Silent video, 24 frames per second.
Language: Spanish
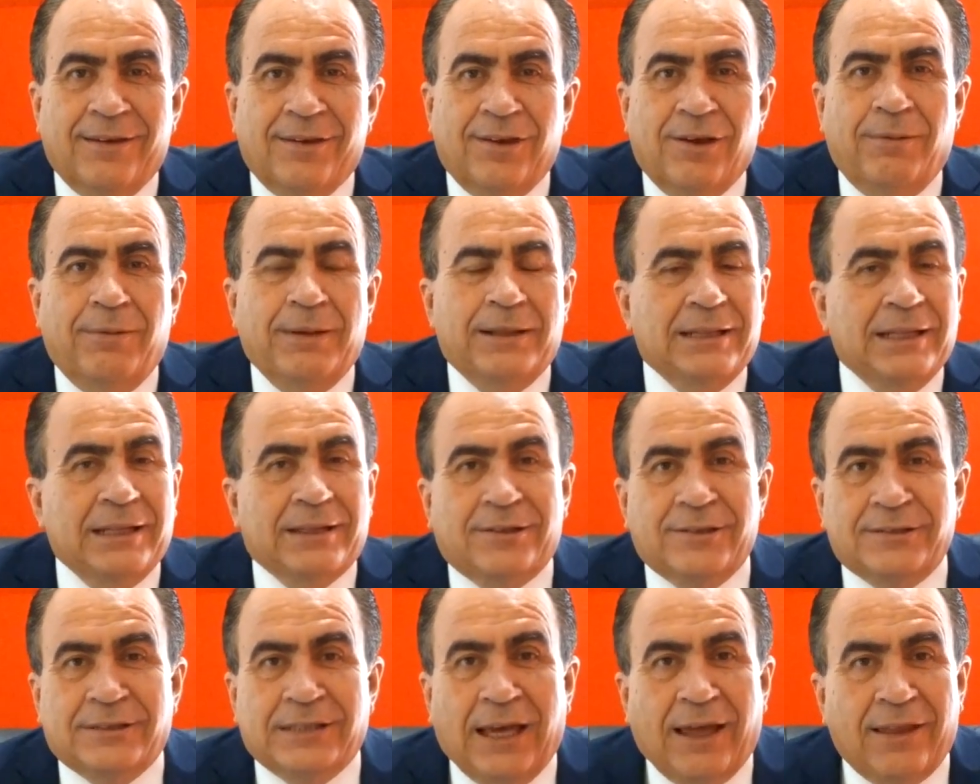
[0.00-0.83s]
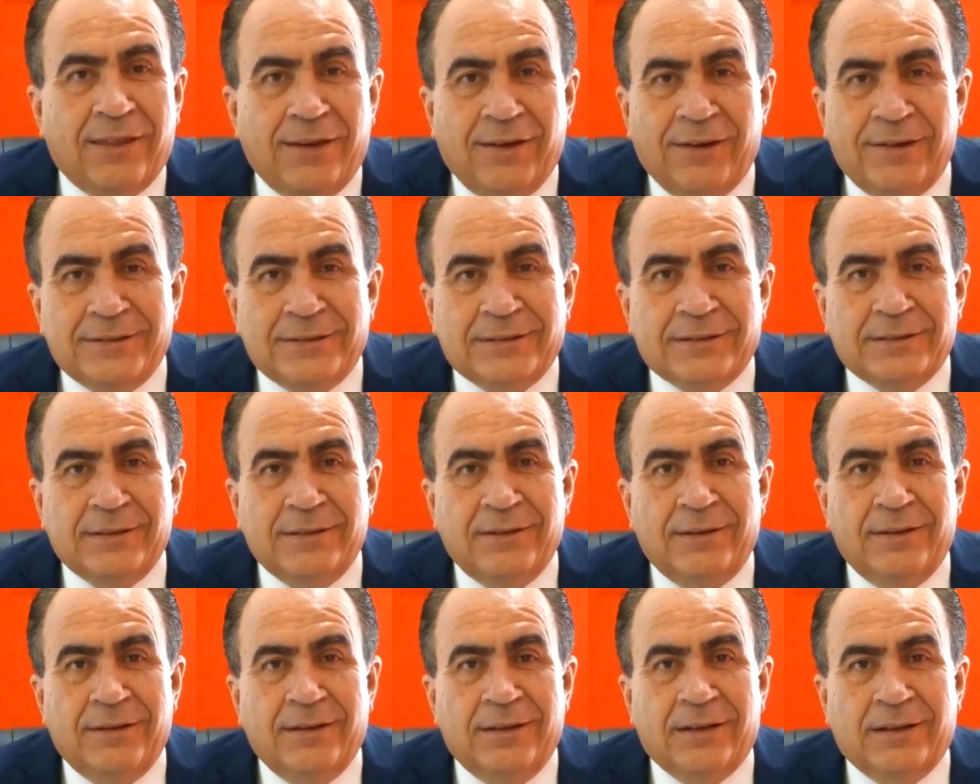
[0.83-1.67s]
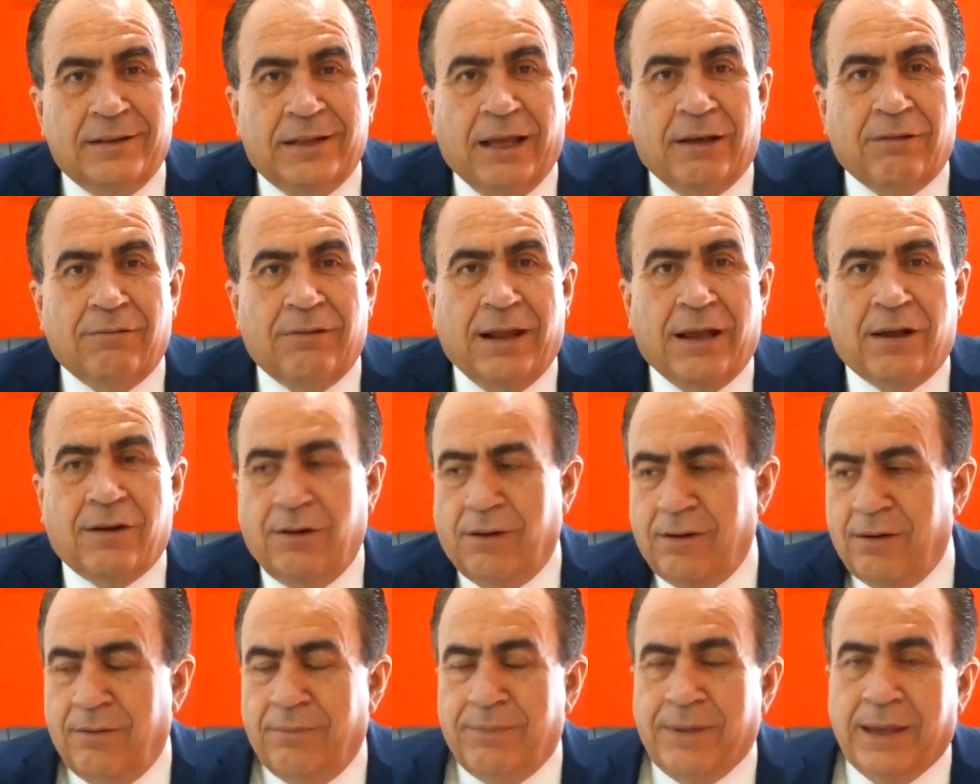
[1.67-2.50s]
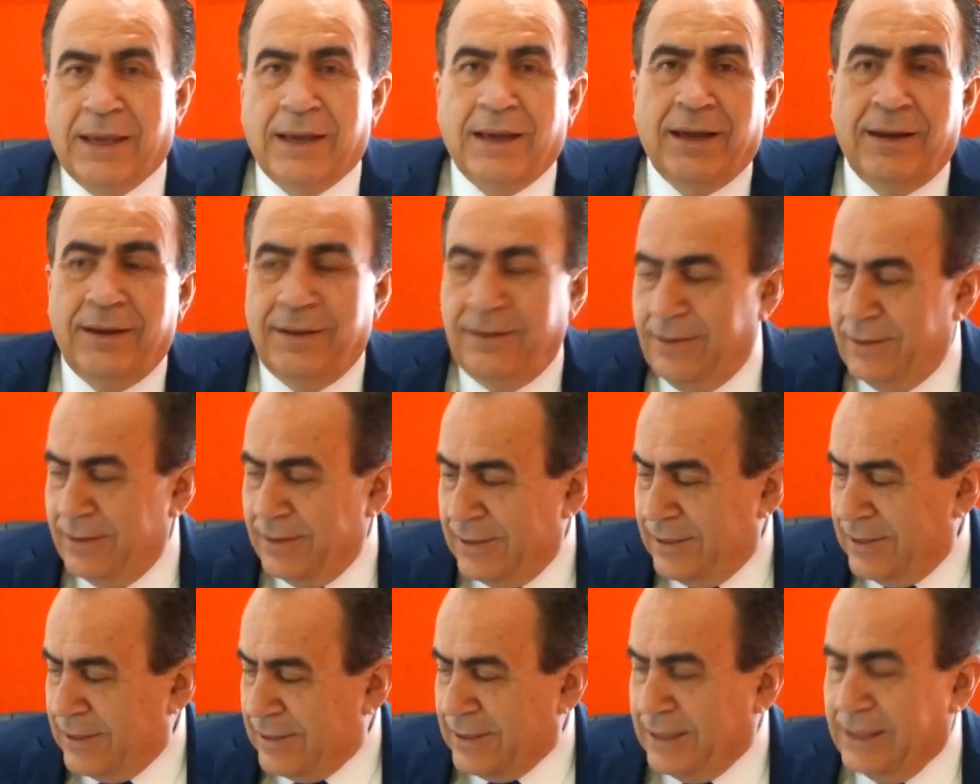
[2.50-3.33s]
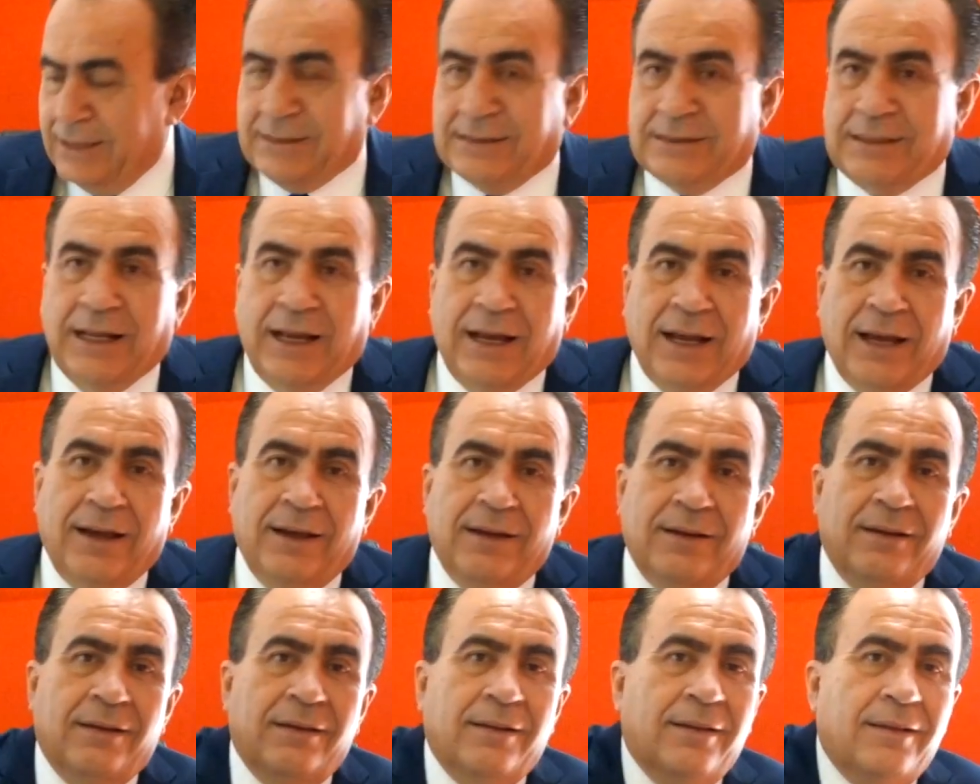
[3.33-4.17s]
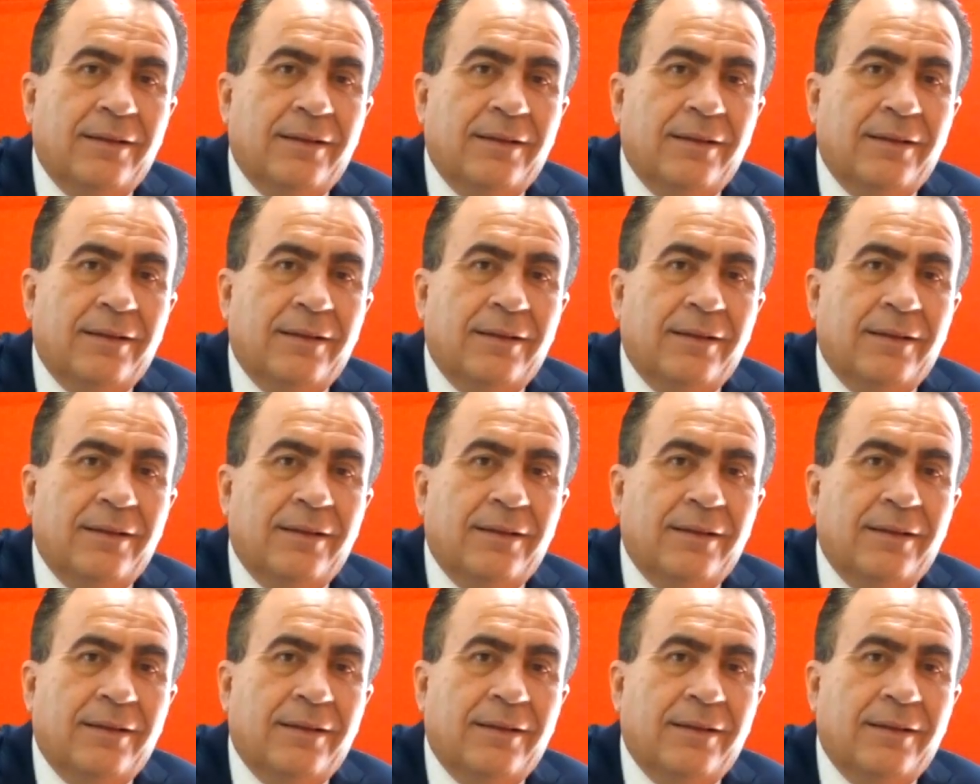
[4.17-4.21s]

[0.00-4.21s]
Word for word: Yo bendito sea Dios tengo una economía que está